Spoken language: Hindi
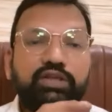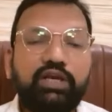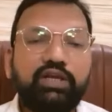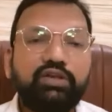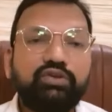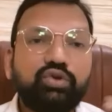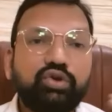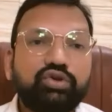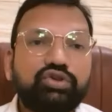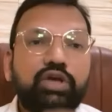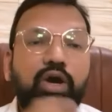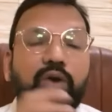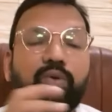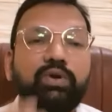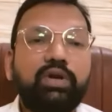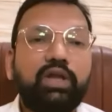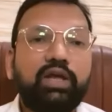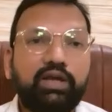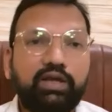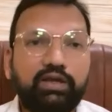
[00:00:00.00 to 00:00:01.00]
तीन जो
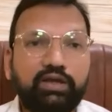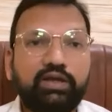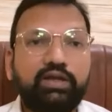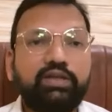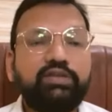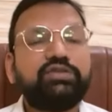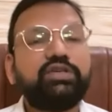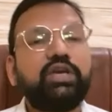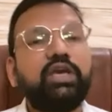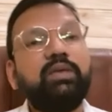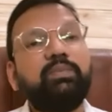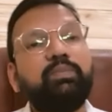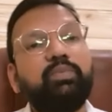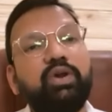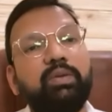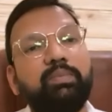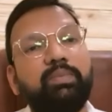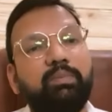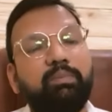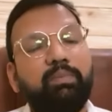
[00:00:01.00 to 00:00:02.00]
साउंड हैं इनसे ही
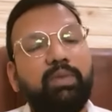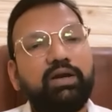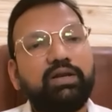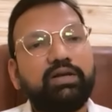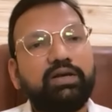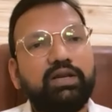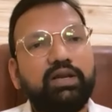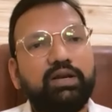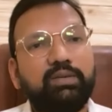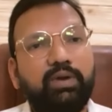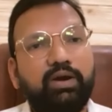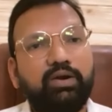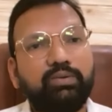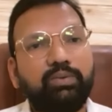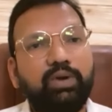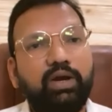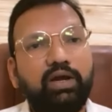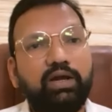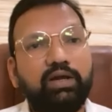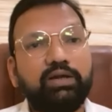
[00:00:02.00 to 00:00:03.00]
पूरे ब्रह्मांड का निर्माण
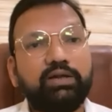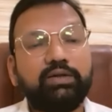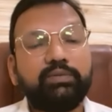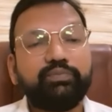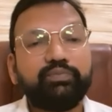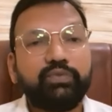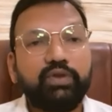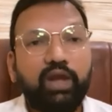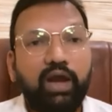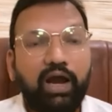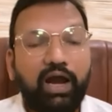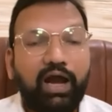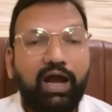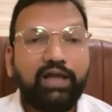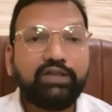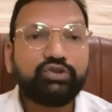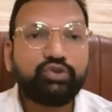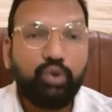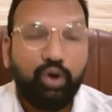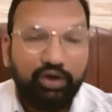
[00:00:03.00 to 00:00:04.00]
हुआ है
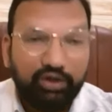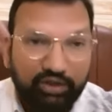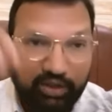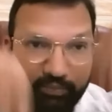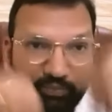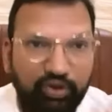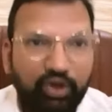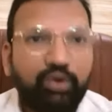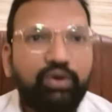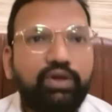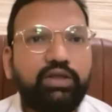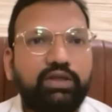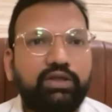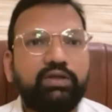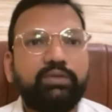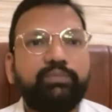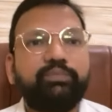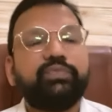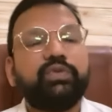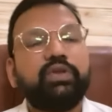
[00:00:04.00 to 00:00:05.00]
आज क्वांटम
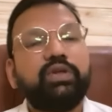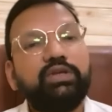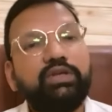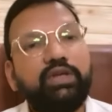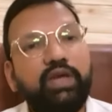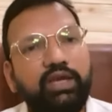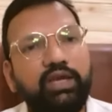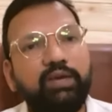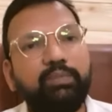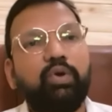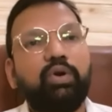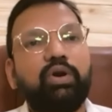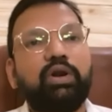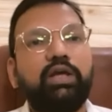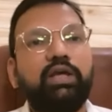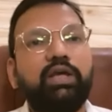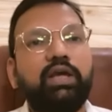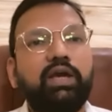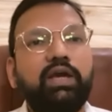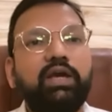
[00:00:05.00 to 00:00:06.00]
थ्योरी यही बोल
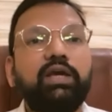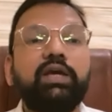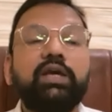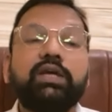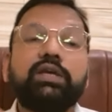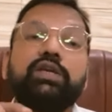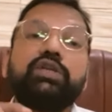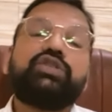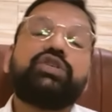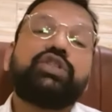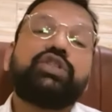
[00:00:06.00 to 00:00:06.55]
रही है कि